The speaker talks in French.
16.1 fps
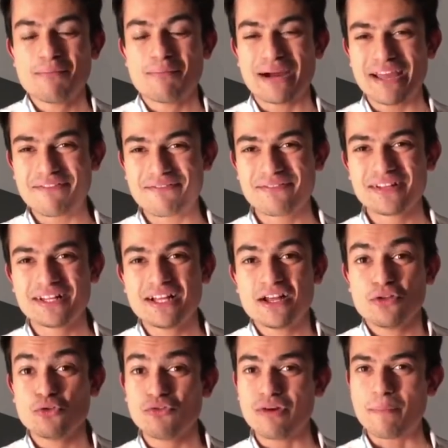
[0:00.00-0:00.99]
Bref,
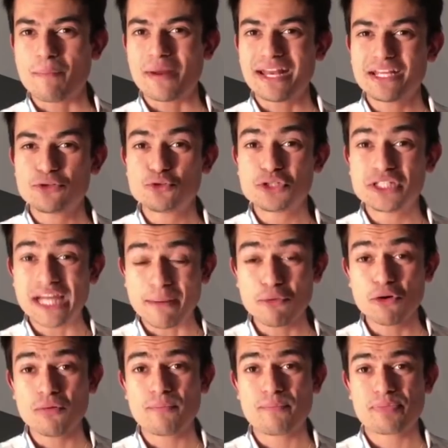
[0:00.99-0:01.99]
nous on va parler du
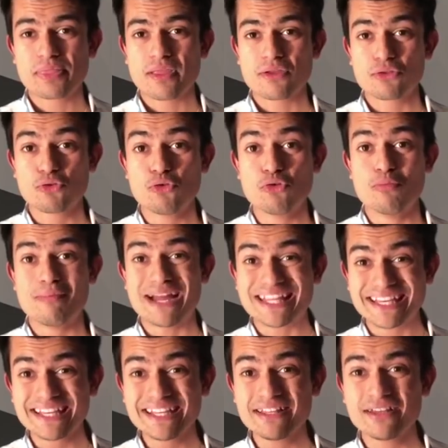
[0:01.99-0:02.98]
tableau de
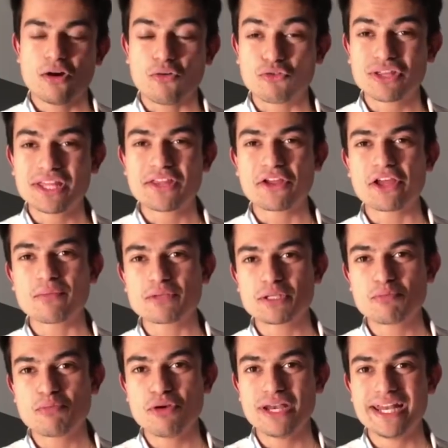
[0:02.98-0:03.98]
Madrid, en vous détaillant un
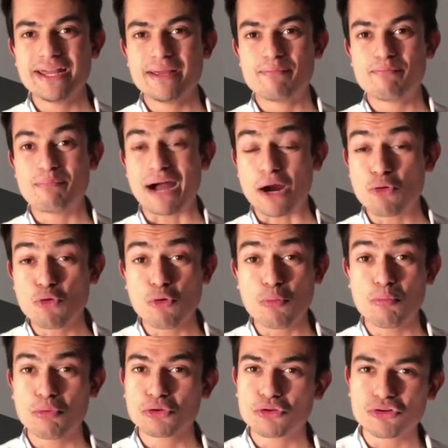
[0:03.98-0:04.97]
petit peu les
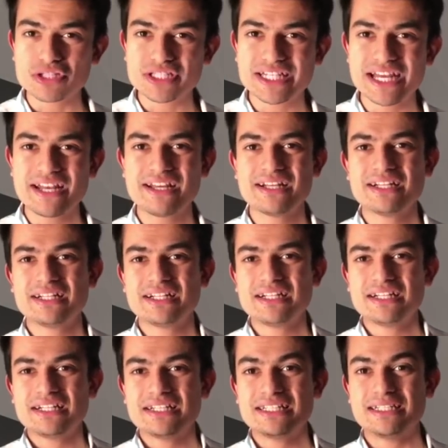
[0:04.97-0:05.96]
parcours potentiels
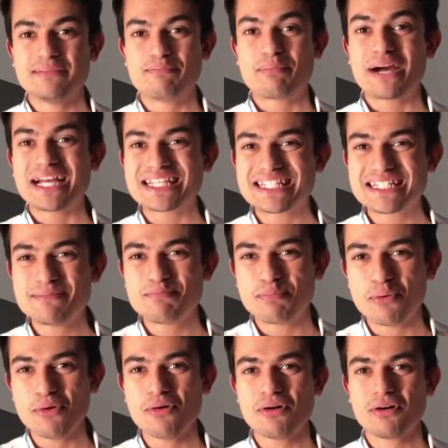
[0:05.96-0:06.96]
des
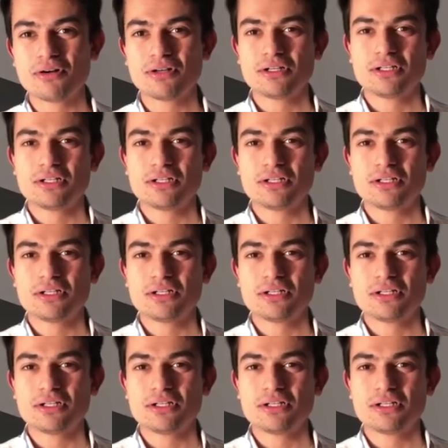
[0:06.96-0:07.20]
principaux